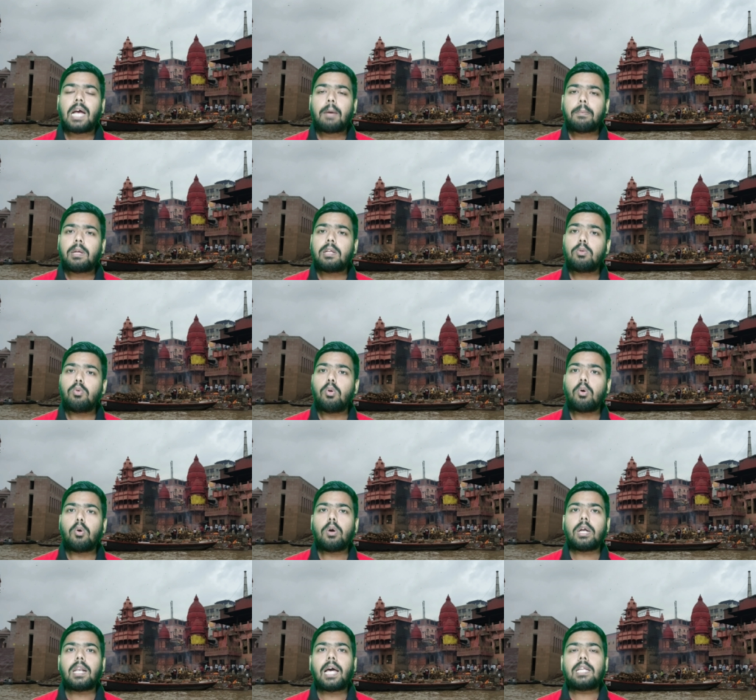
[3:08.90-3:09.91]
जहाँ पे हिंदू लोगों
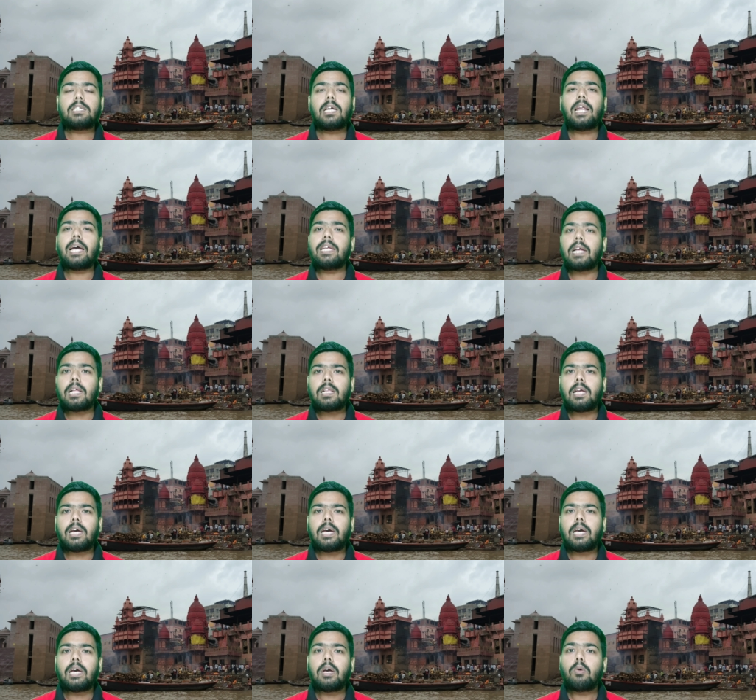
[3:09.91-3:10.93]
का लाश जलाया जाता
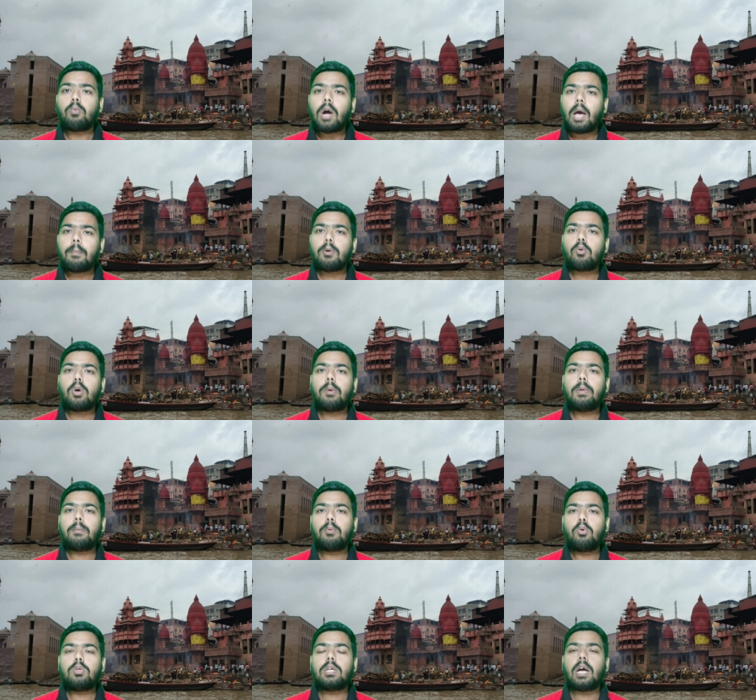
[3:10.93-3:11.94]
है वहाँ पे कोई भी
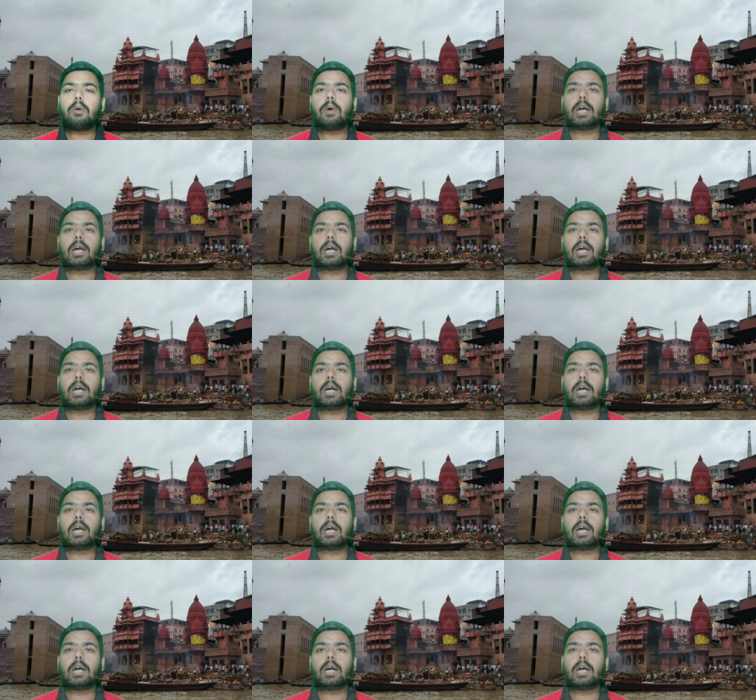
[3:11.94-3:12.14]
भूत का